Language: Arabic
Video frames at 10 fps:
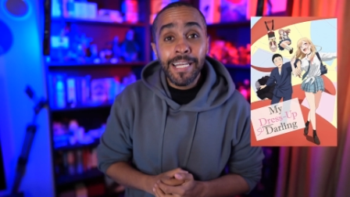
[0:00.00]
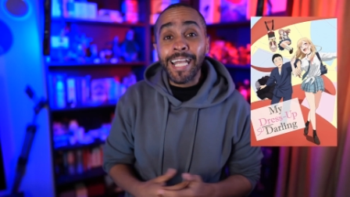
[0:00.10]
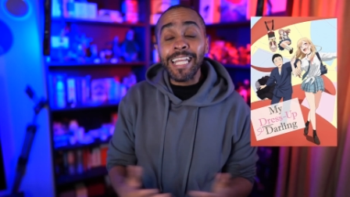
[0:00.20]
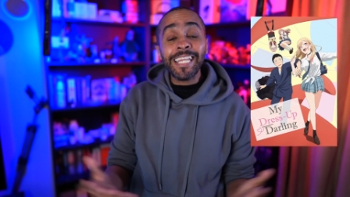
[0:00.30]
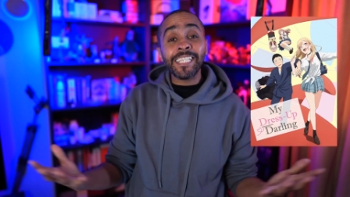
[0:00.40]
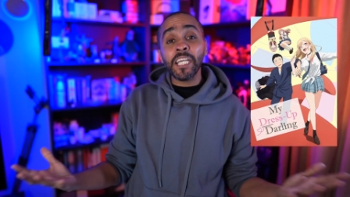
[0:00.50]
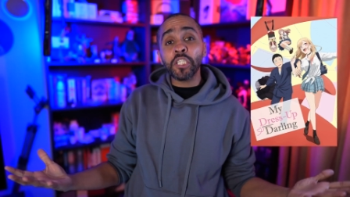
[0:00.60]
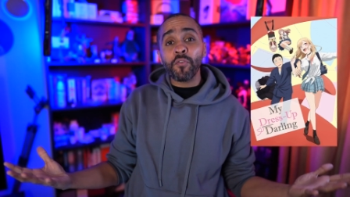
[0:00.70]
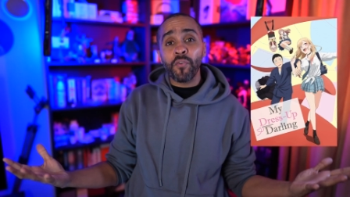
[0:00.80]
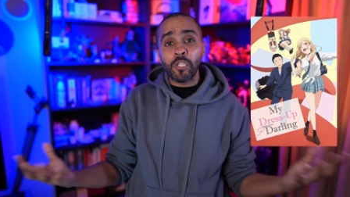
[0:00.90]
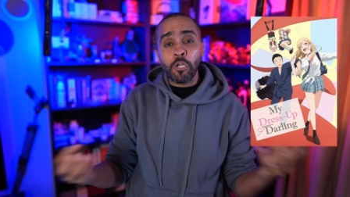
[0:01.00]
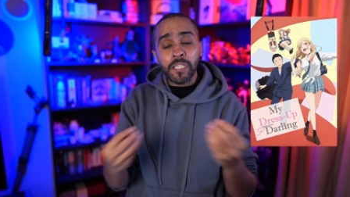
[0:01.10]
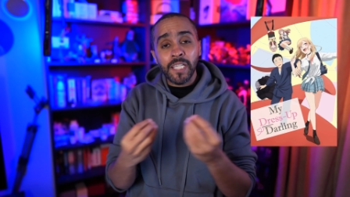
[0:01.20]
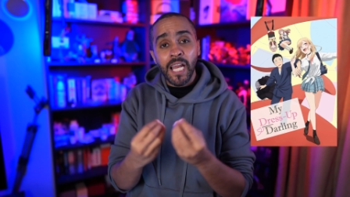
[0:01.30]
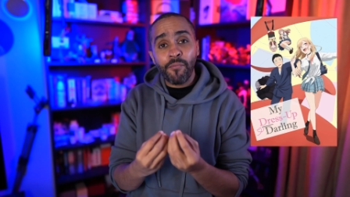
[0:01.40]
لكن نكتشف أن
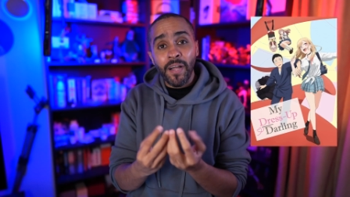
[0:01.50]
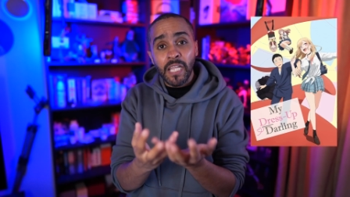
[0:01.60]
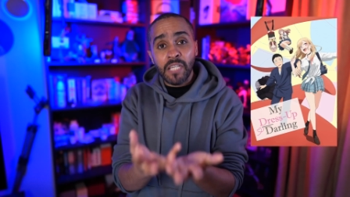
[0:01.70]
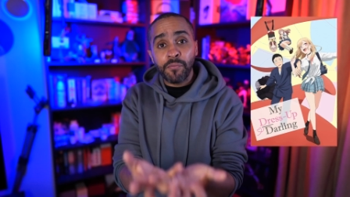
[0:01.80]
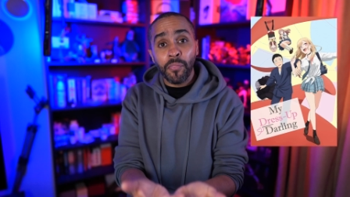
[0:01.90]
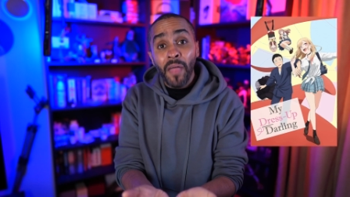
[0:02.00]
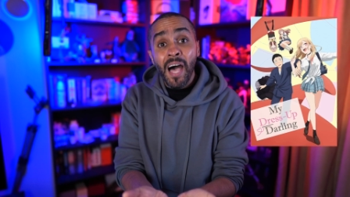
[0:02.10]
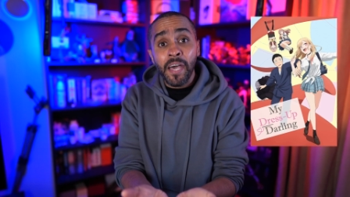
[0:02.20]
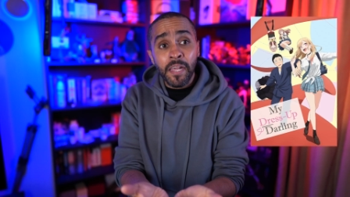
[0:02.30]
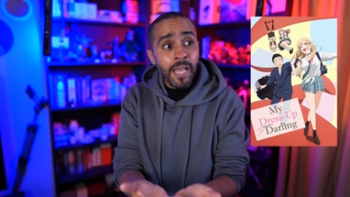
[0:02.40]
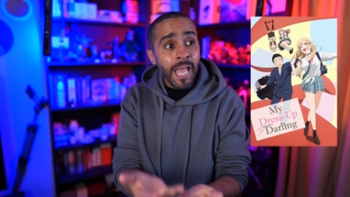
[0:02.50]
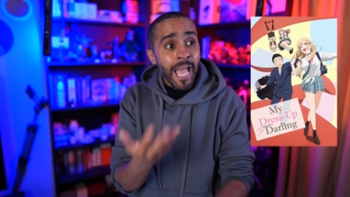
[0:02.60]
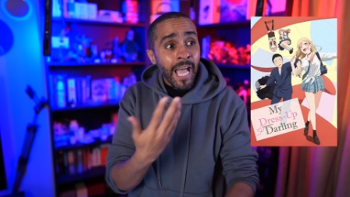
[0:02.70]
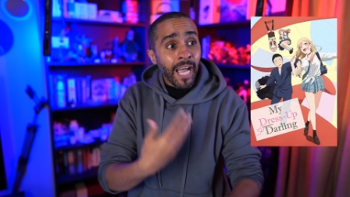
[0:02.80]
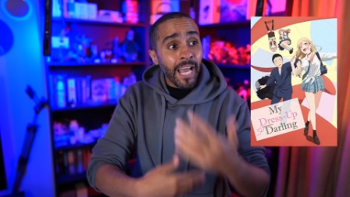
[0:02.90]
الاختلافات اللي في الظاهر
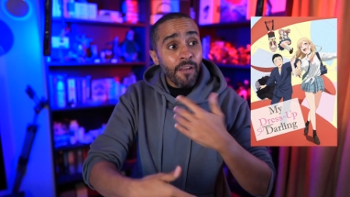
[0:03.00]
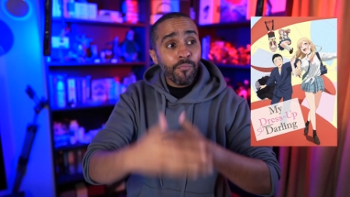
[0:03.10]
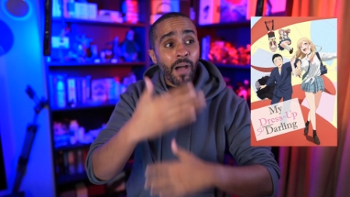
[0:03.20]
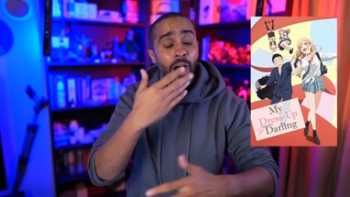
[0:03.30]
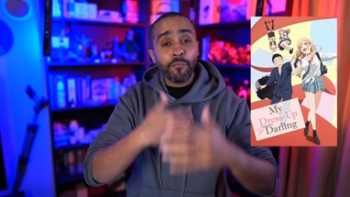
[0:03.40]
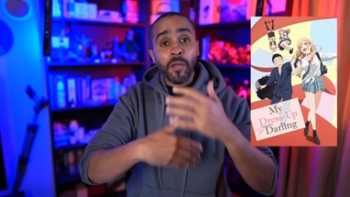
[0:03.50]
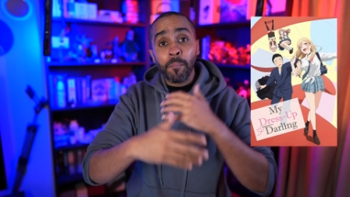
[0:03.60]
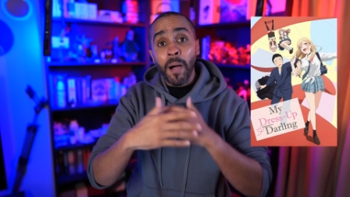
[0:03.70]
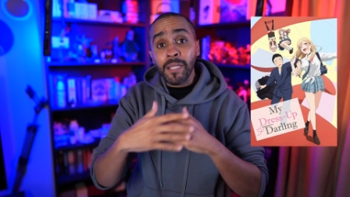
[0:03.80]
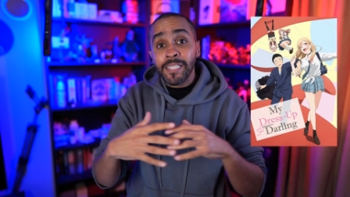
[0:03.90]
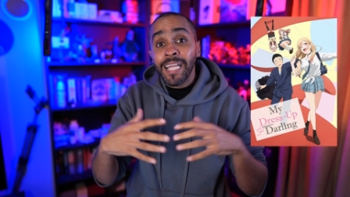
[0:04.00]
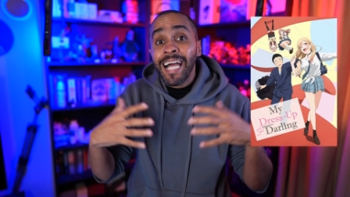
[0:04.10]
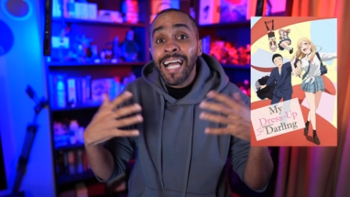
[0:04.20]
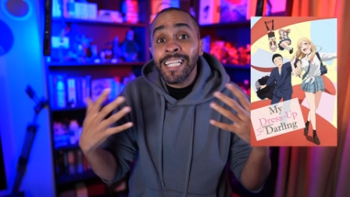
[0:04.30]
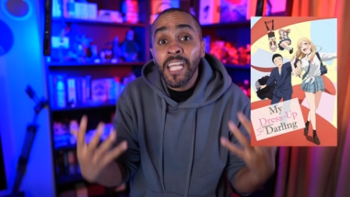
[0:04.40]
خلفها في الباطن
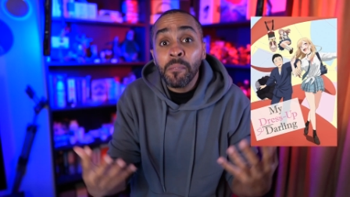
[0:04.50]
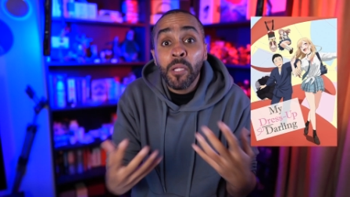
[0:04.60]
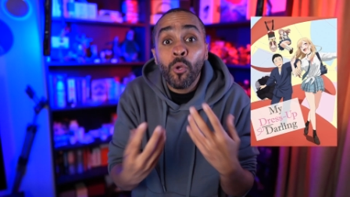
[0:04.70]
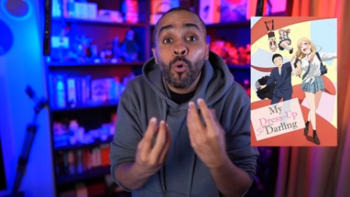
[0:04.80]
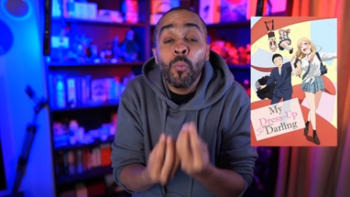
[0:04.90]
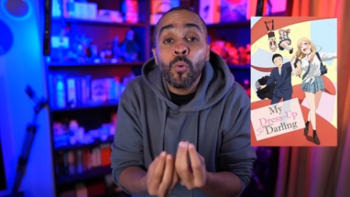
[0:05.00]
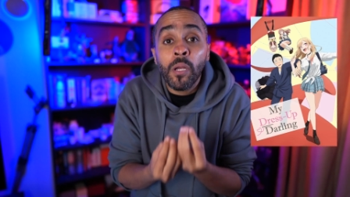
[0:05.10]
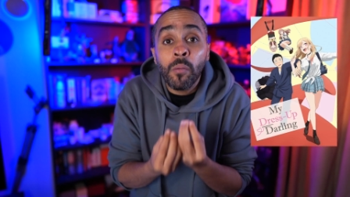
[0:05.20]
العديد من الأمور